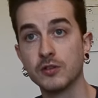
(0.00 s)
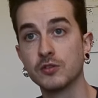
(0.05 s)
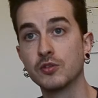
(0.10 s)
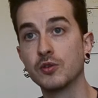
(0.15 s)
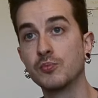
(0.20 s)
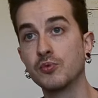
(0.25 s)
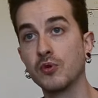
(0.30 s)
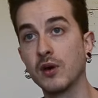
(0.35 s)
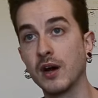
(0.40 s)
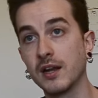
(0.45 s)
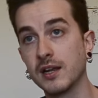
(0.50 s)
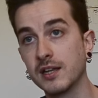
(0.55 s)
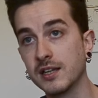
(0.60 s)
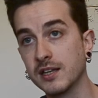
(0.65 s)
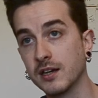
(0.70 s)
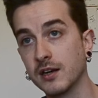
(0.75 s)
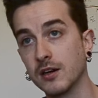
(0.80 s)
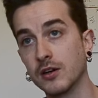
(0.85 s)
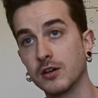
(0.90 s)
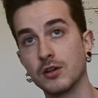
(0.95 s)
que pour
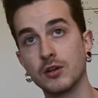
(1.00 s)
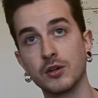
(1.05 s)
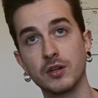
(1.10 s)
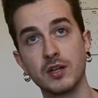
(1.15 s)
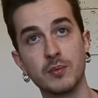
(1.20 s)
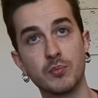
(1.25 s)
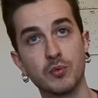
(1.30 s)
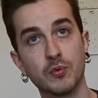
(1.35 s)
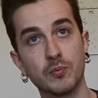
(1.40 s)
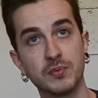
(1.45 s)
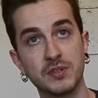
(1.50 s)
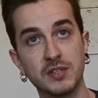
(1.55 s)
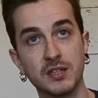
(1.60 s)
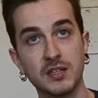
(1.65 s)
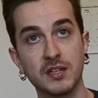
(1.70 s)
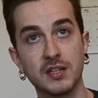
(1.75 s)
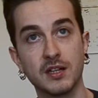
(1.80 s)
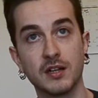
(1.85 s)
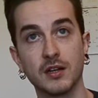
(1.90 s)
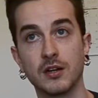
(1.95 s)
aller les
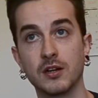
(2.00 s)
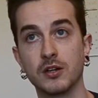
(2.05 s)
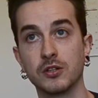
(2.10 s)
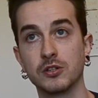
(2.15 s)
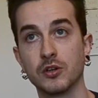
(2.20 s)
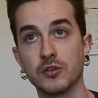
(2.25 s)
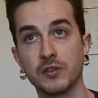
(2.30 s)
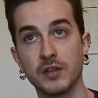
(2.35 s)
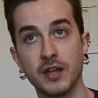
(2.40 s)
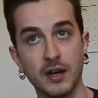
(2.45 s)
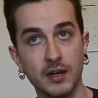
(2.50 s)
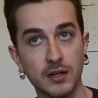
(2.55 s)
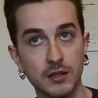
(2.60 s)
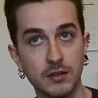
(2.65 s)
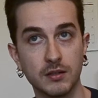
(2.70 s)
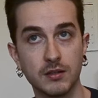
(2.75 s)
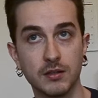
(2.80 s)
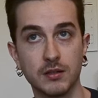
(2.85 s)
pompiers, il y en a,